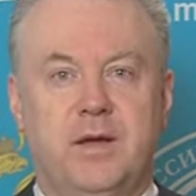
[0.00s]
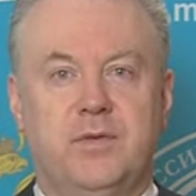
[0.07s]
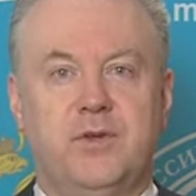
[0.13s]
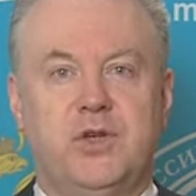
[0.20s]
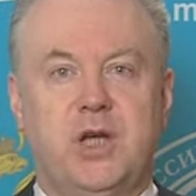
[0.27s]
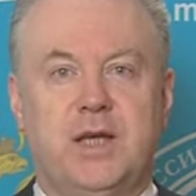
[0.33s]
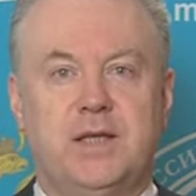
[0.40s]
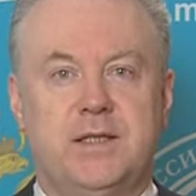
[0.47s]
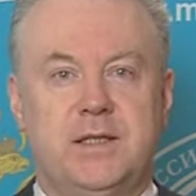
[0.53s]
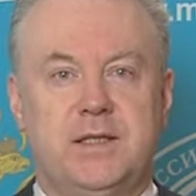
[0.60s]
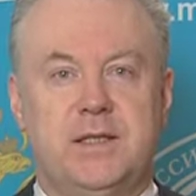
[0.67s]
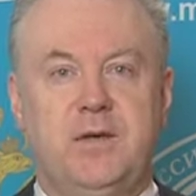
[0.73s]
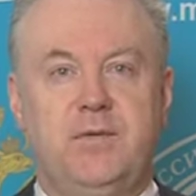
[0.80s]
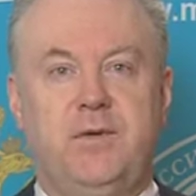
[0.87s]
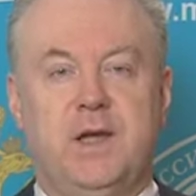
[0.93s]
в
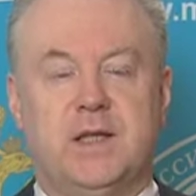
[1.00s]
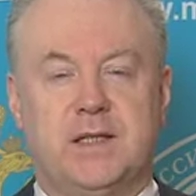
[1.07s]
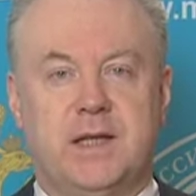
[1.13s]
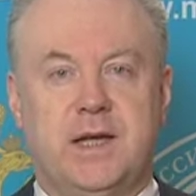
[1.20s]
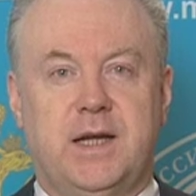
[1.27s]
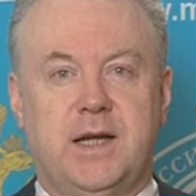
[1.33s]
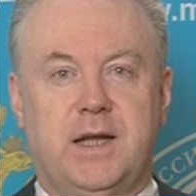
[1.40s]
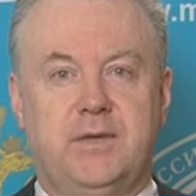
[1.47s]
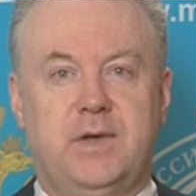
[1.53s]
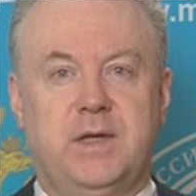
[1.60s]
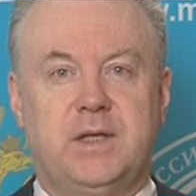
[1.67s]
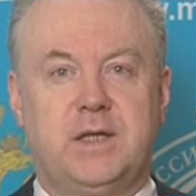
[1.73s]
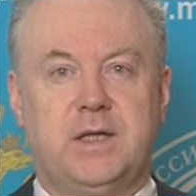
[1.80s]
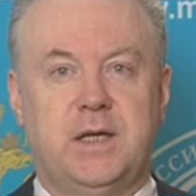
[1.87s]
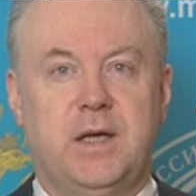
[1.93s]
частности Венской
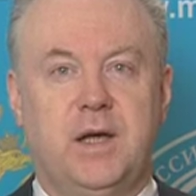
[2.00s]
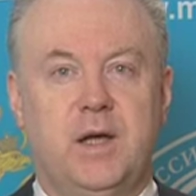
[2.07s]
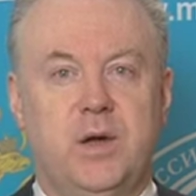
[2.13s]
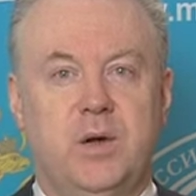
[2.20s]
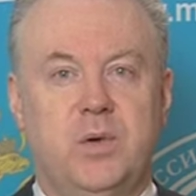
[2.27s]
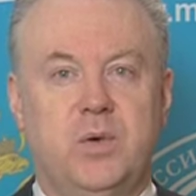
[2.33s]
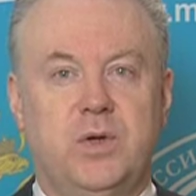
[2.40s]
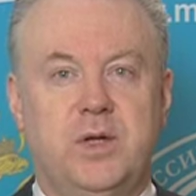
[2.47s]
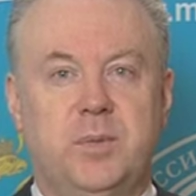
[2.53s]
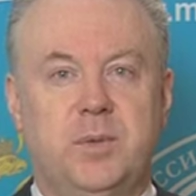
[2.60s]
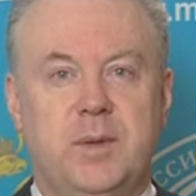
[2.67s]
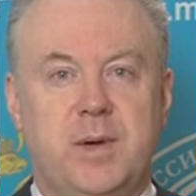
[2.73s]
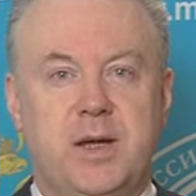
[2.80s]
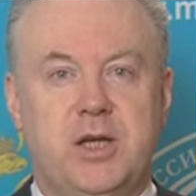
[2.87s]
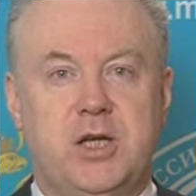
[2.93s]
конвенции о
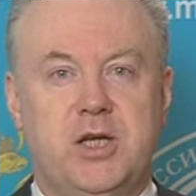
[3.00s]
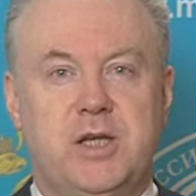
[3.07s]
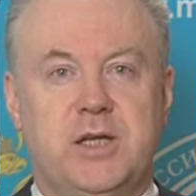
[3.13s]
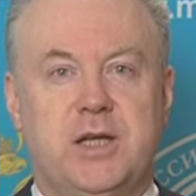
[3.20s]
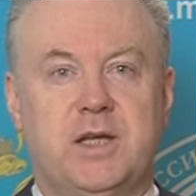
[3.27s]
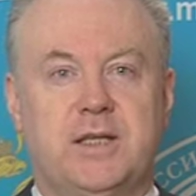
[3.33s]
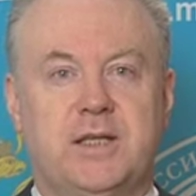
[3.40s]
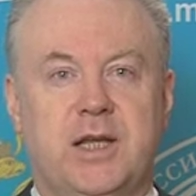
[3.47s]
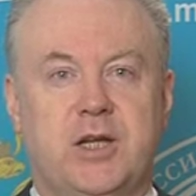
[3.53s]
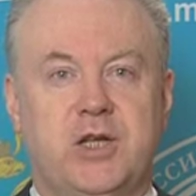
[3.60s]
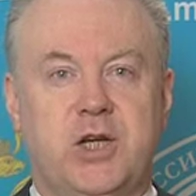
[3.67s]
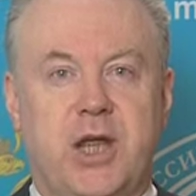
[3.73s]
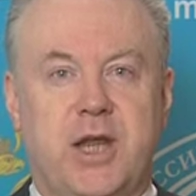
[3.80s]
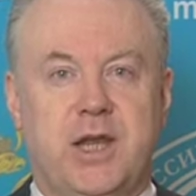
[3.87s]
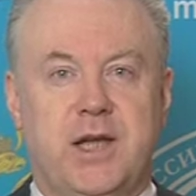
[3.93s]
дипломатических
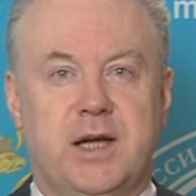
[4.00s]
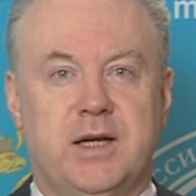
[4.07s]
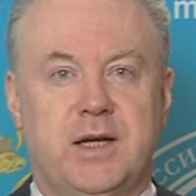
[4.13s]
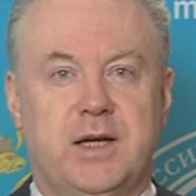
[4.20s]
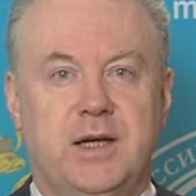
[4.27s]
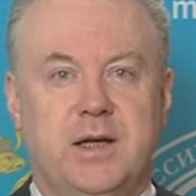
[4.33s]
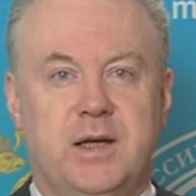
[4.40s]
сношениях